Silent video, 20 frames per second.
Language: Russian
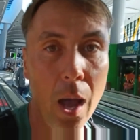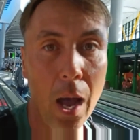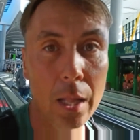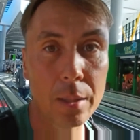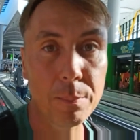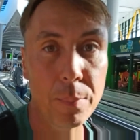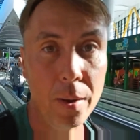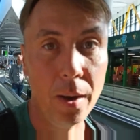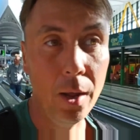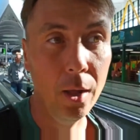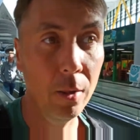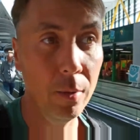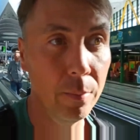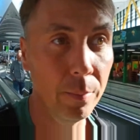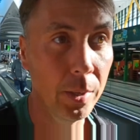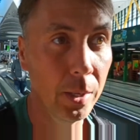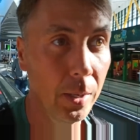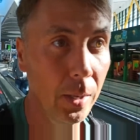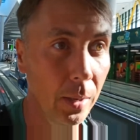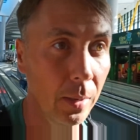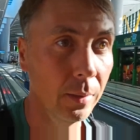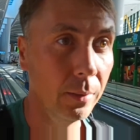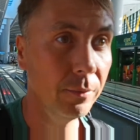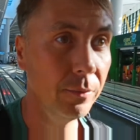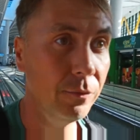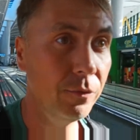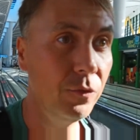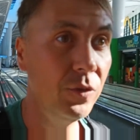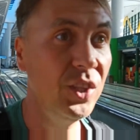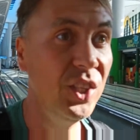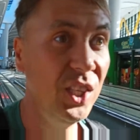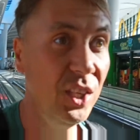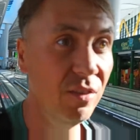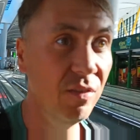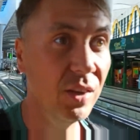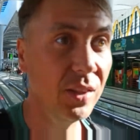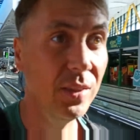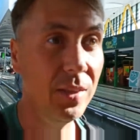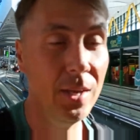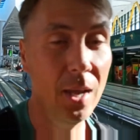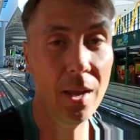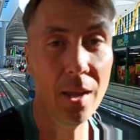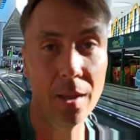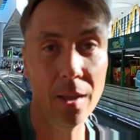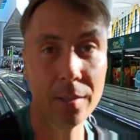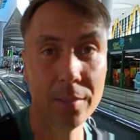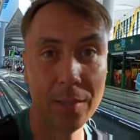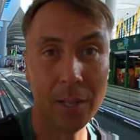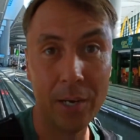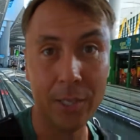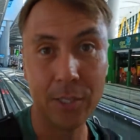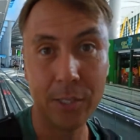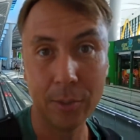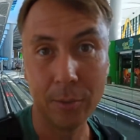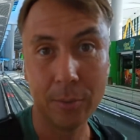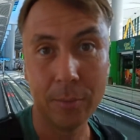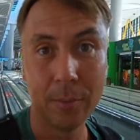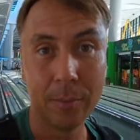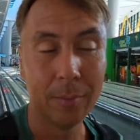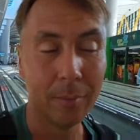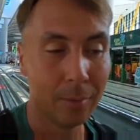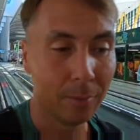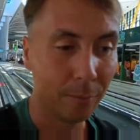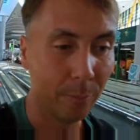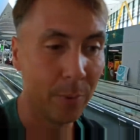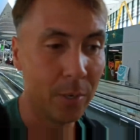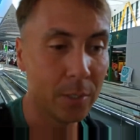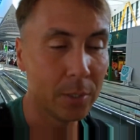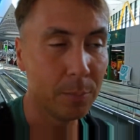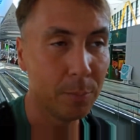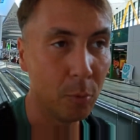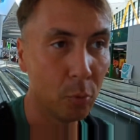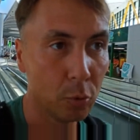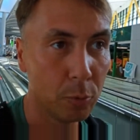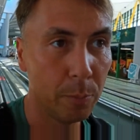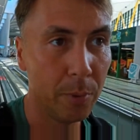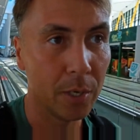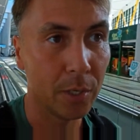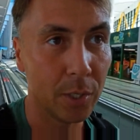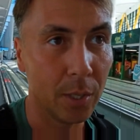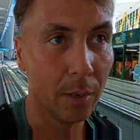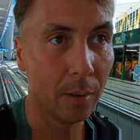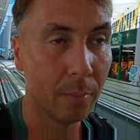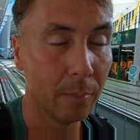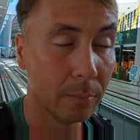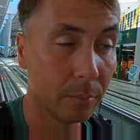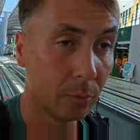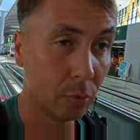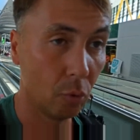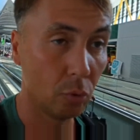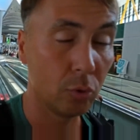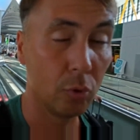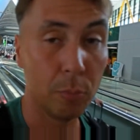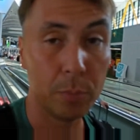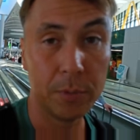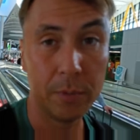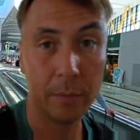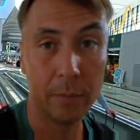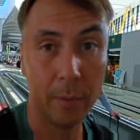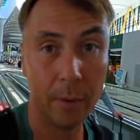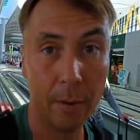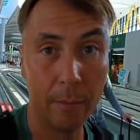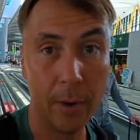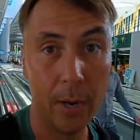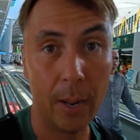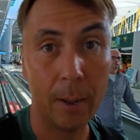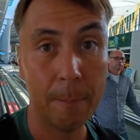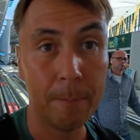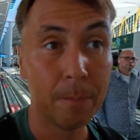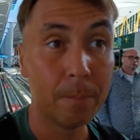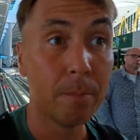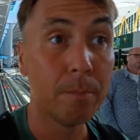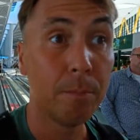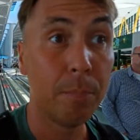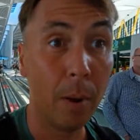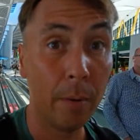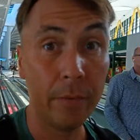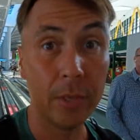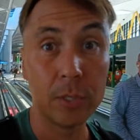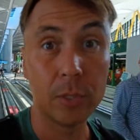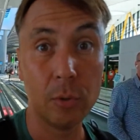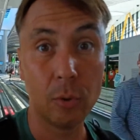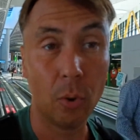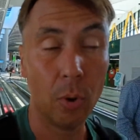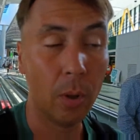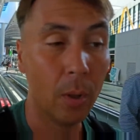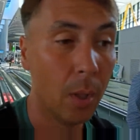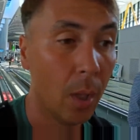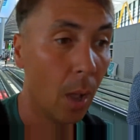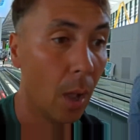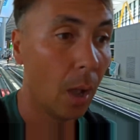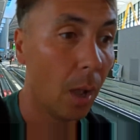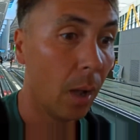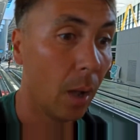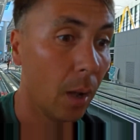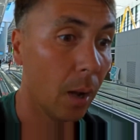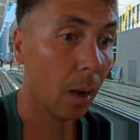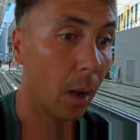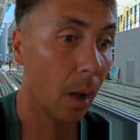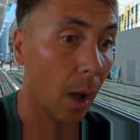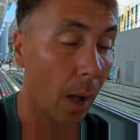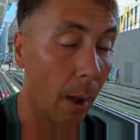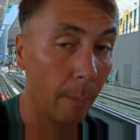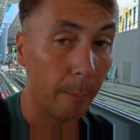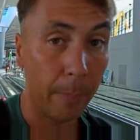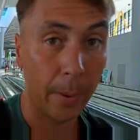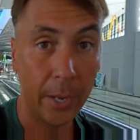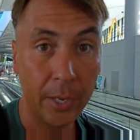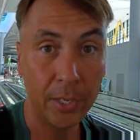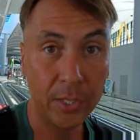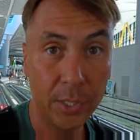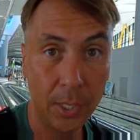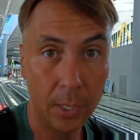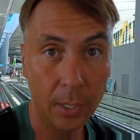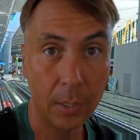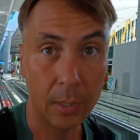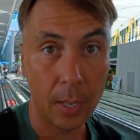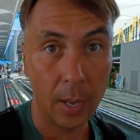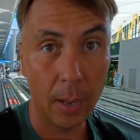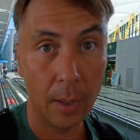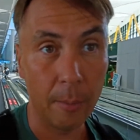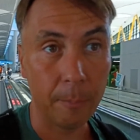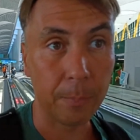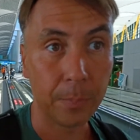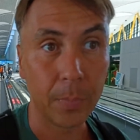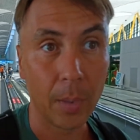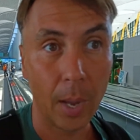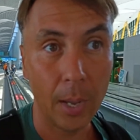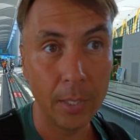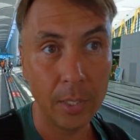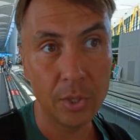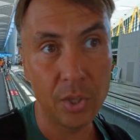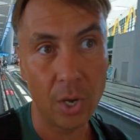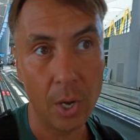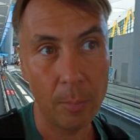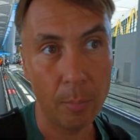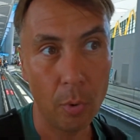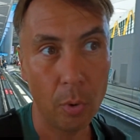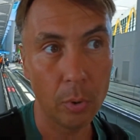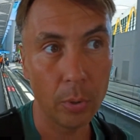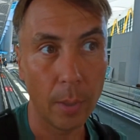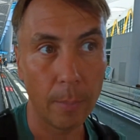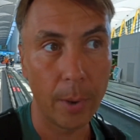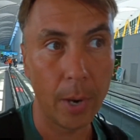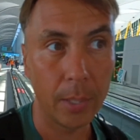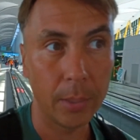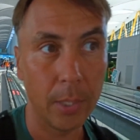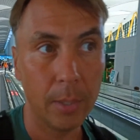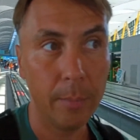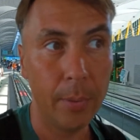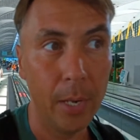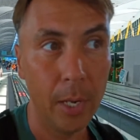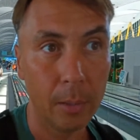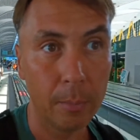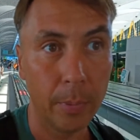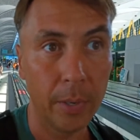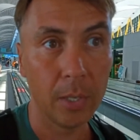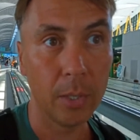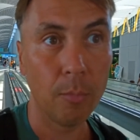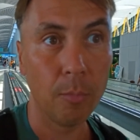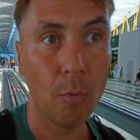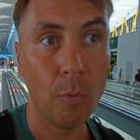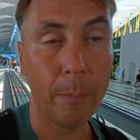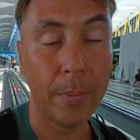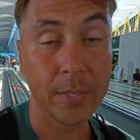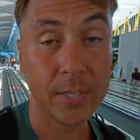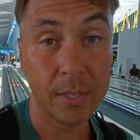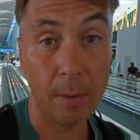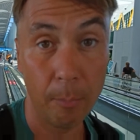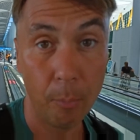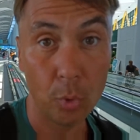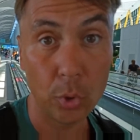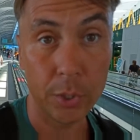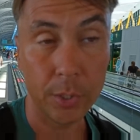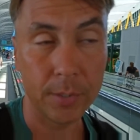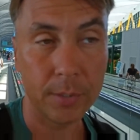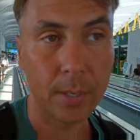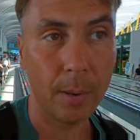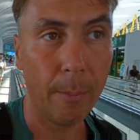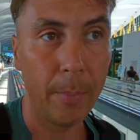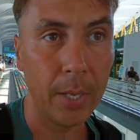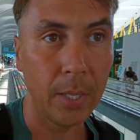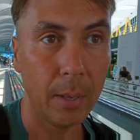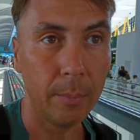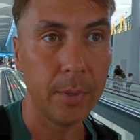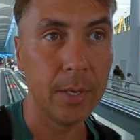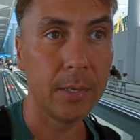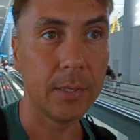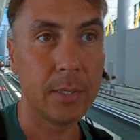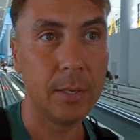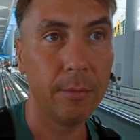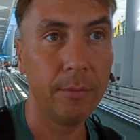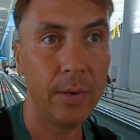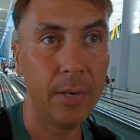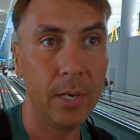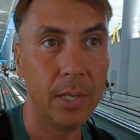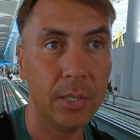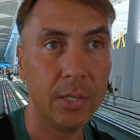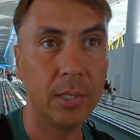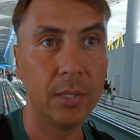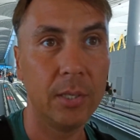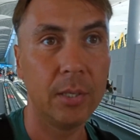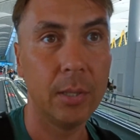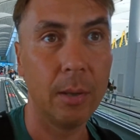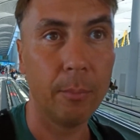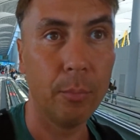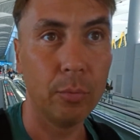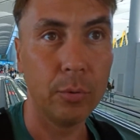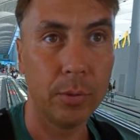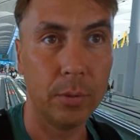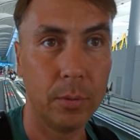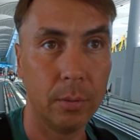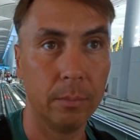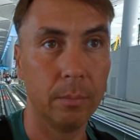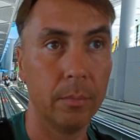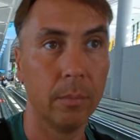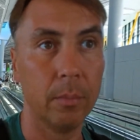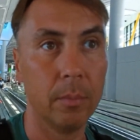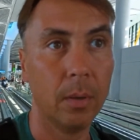отправил меня. Тивот, я долетел, в принципе, успешно, что, собственно говоря, повезло. А по идее, да, они требуют обратный билет, поэтому позаботьтесь об этом, если вы летите, допустим,